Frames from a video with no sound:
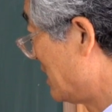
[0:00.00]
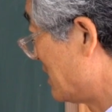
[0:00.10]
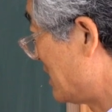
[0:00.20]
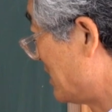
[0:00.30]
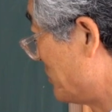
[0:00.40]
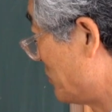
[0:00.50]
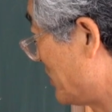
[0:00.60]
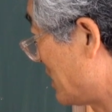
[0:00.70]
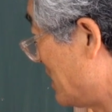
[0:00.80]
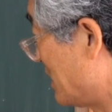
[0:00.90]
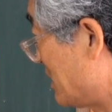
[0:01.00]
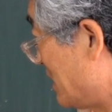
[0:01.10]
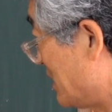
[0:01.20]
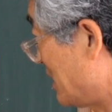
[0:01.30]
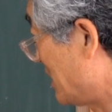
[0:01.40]
지금은 우리가
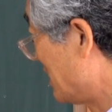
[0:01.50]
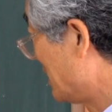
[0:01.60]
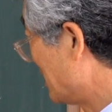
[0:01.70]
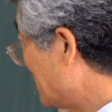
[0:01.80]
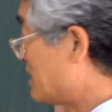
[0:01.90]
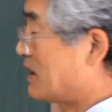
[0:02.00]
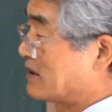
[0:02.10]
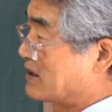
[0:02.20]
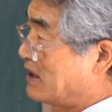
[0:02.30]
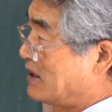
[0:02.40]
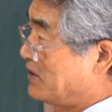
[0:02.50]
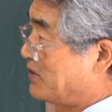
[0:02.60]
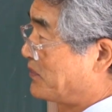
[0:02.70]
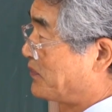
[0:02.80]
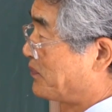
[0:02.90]
기억되는 게 그렇지 않잖아요.
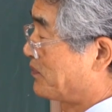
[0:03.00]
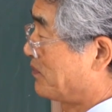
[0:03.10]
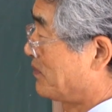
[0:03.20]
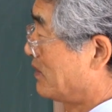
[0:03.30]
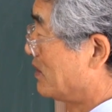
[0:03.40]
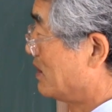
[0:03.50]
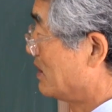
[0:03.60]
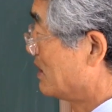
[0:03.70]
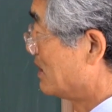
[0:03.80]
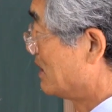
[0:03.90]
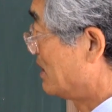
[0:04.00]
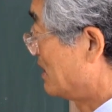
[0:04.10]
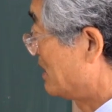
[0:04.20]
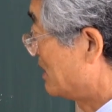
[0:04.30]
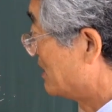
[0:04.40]
음, 어,